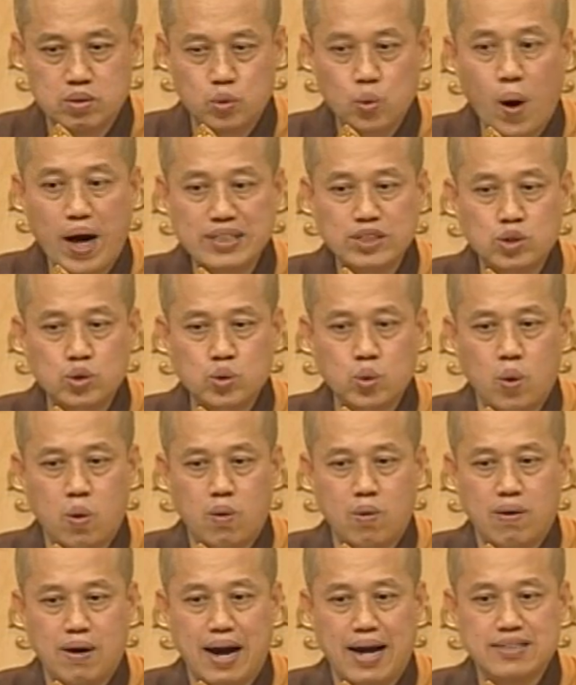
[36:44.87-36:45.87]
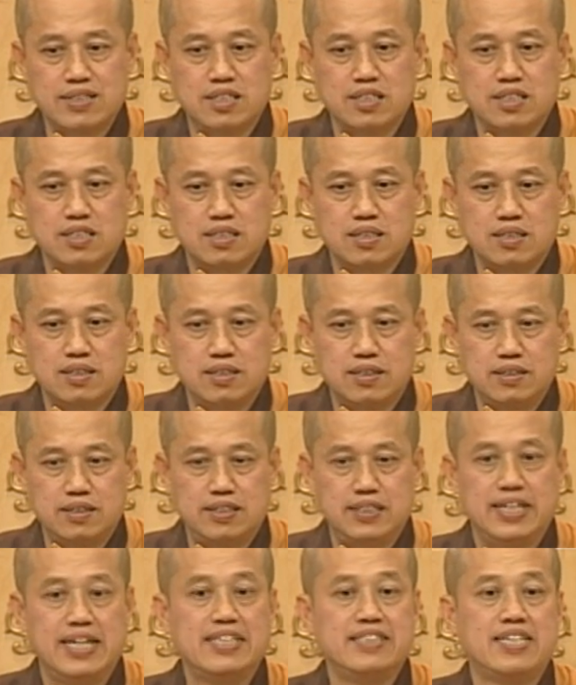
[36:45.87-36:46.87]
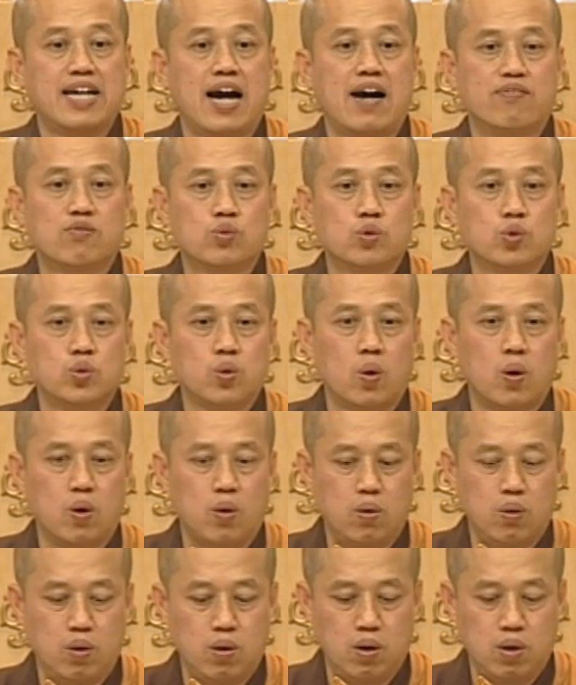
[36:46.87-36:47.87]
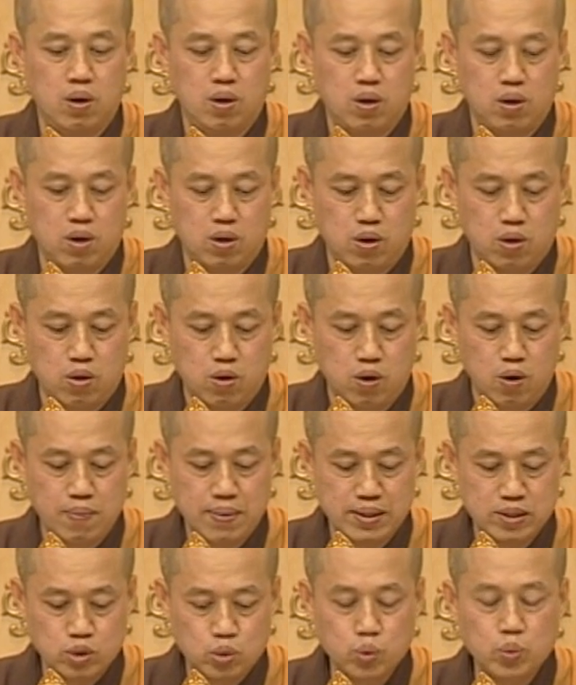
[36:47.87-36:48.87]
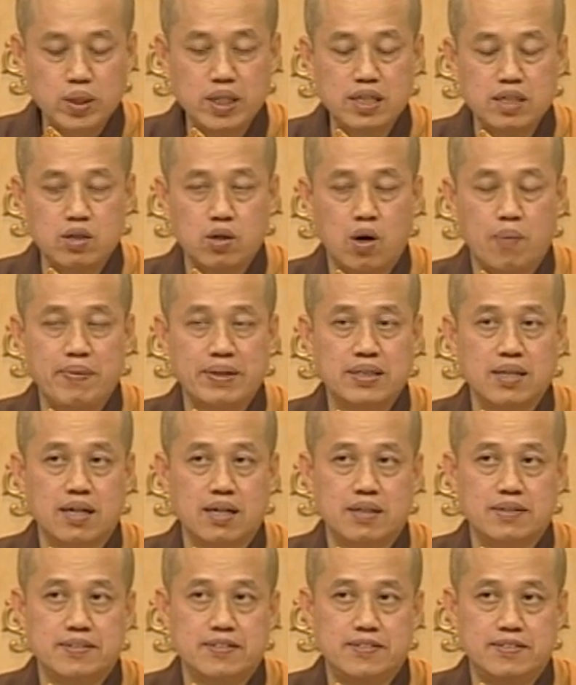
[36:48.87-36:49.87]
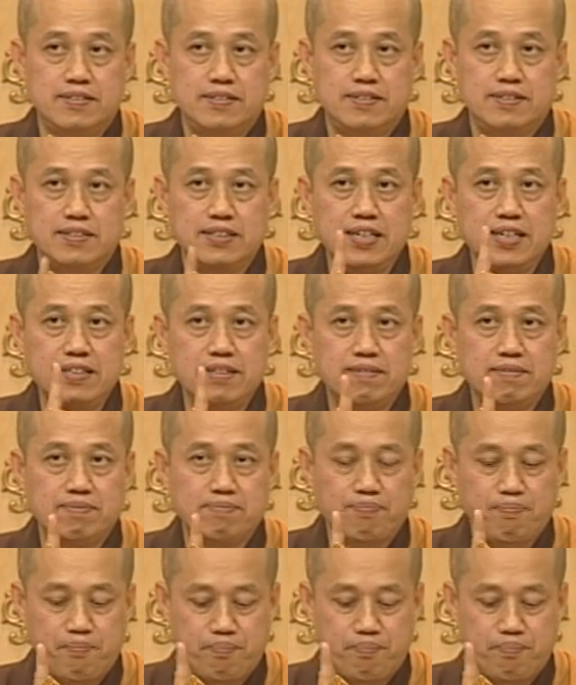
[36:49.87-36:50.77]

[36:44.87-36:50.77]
端坐还是斜斜伏坐，我们注意我们的心，